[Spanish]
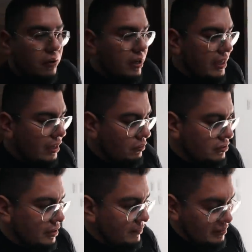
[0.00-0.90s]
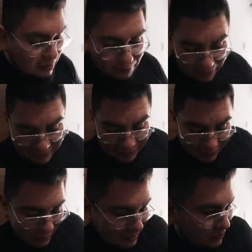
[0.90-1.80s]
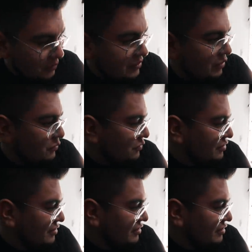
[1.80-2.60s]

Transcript: porque justamente tengo que hacerles ahorita su desayuno.